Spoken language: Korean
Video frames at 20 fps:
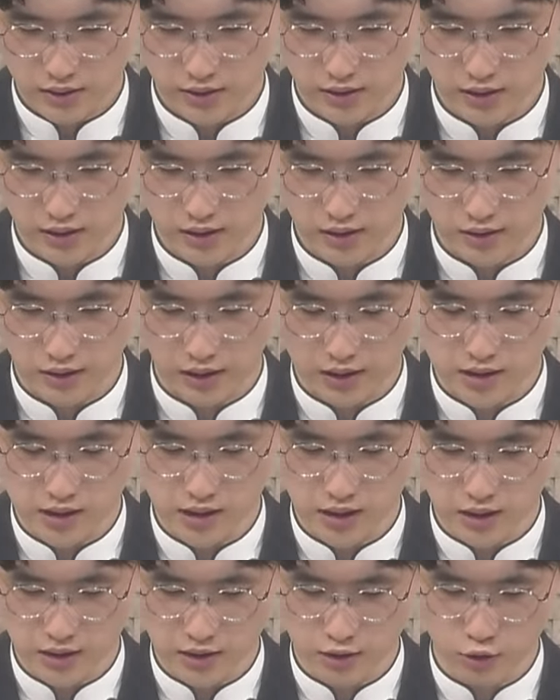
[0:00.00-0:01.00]
그러니까 다시
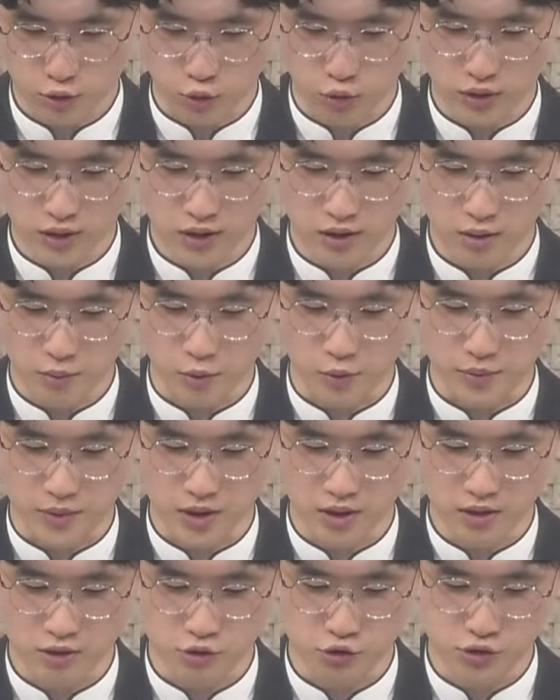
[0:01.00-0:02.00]
이야기를 돌이켜
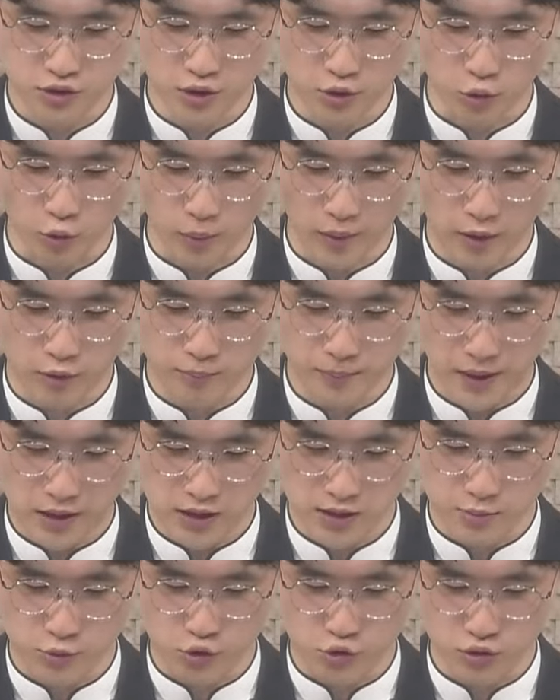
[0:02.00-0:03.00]
보면 주전
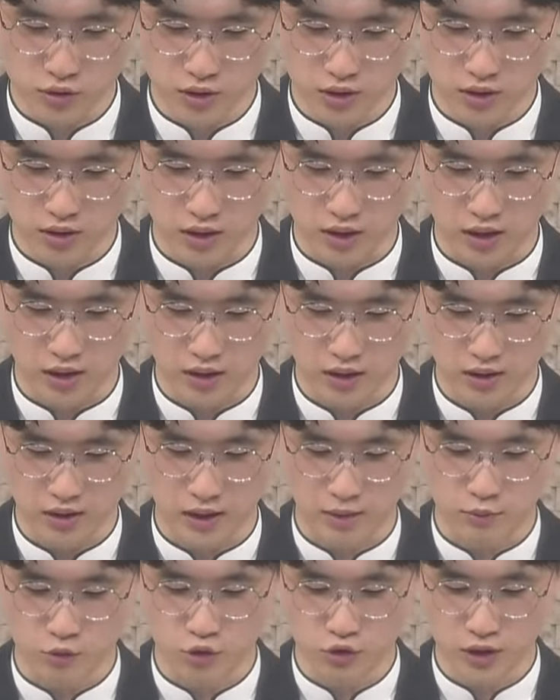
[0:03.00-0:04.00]
586년에
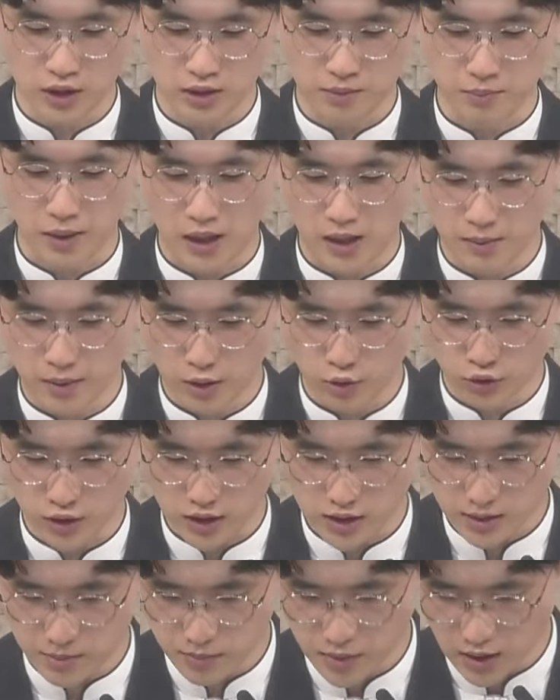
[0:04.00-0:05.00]
남유다는
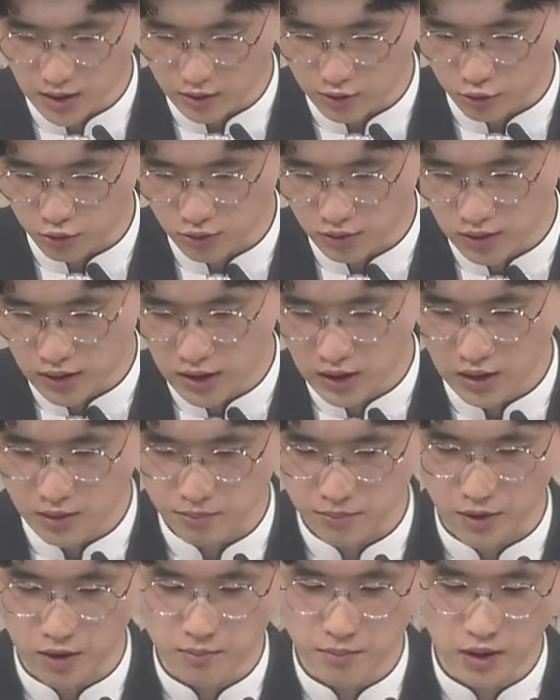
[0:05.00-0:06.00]
바벨론의 침략으로
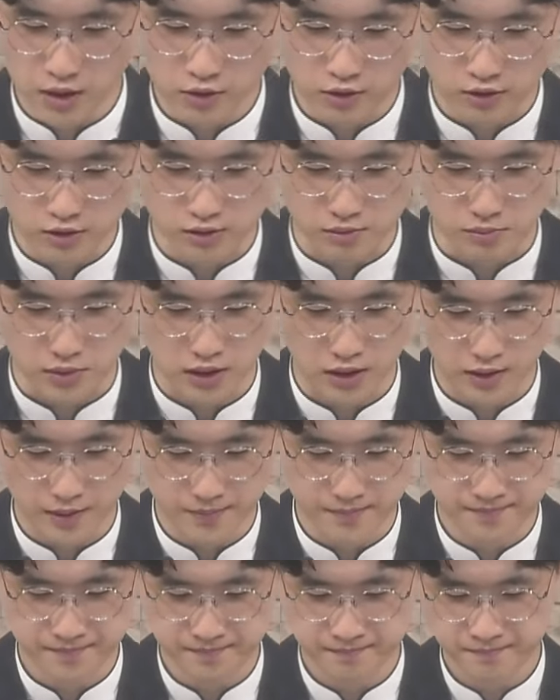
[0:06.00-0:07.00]
멸망되었습니다.
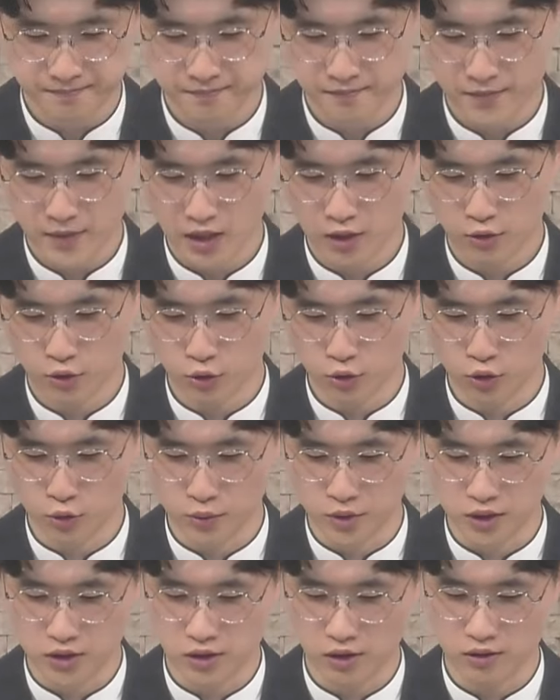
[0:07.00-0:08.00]

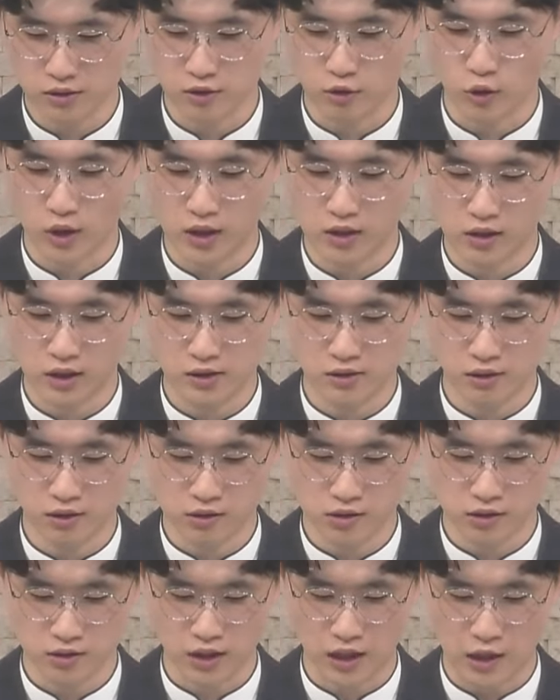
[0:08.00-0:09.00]
솔로몬이 세웠던 화려한
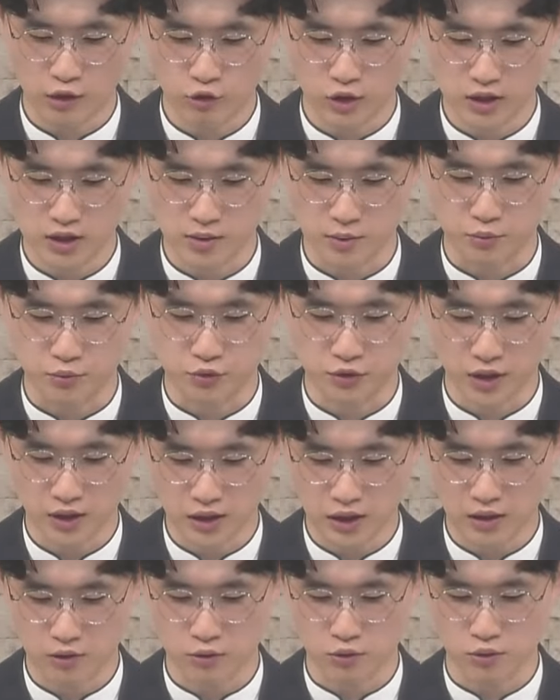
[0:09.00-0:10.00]
성전은 하루아침에 불에
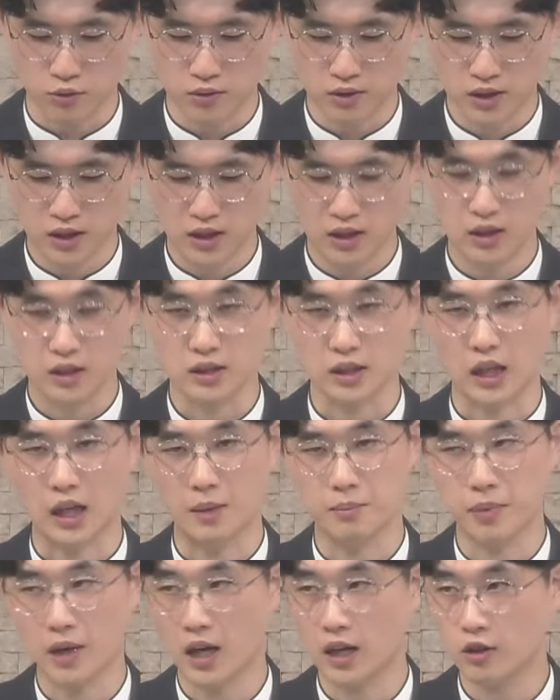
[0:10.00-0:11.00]
탔고
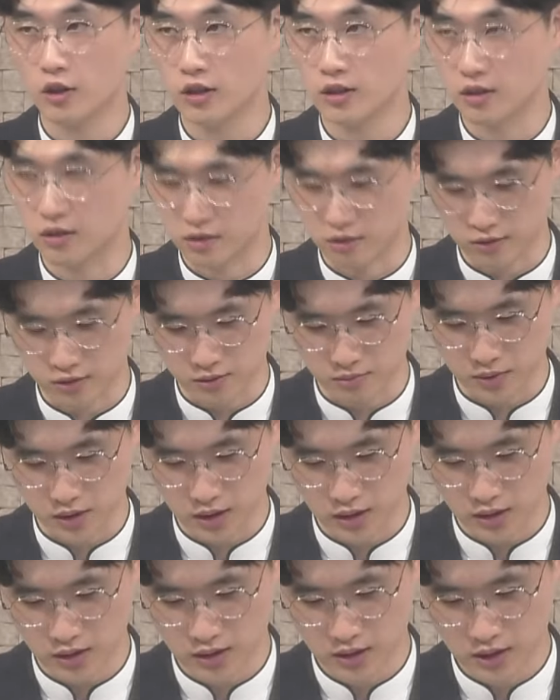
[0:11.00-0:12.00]
다
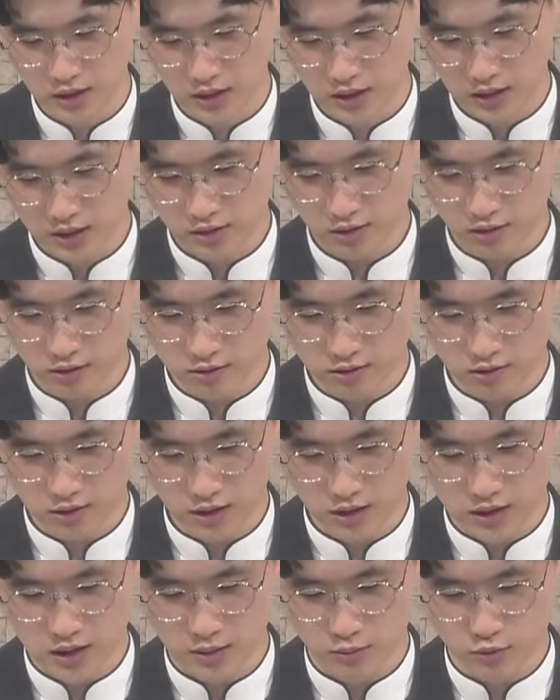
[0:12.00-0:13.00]
파괴되어졌습니다.
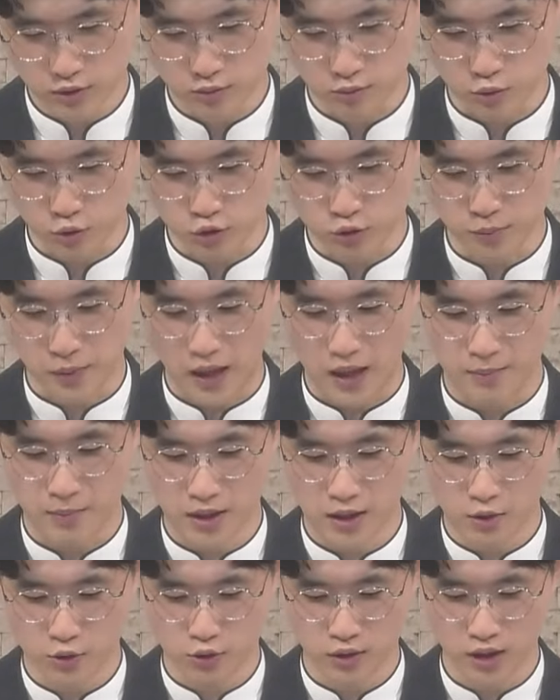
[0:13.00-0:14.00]
성전의 기물은 모두
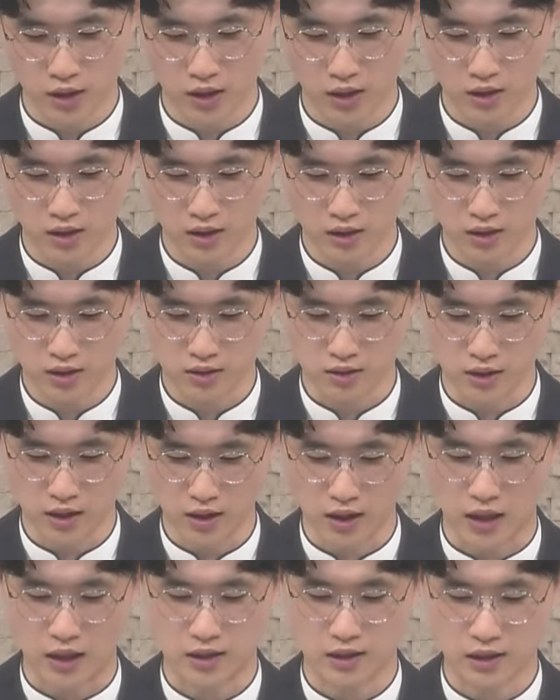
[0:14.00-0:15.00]
바벨론에
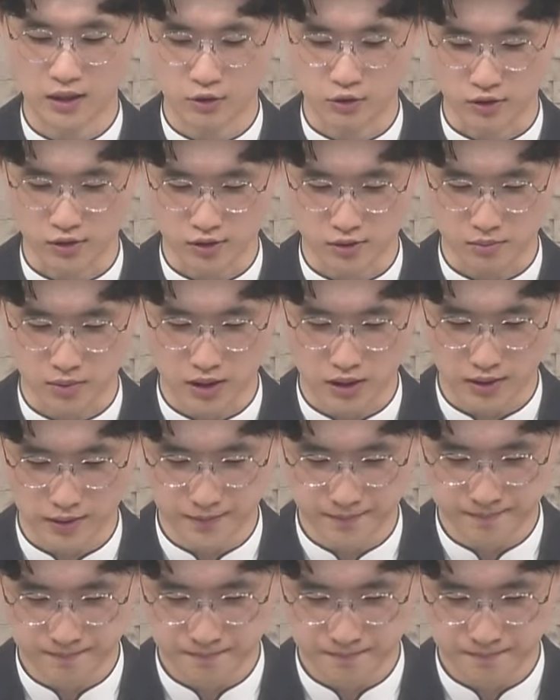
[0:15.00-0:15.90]
의해 약탈되었습니다.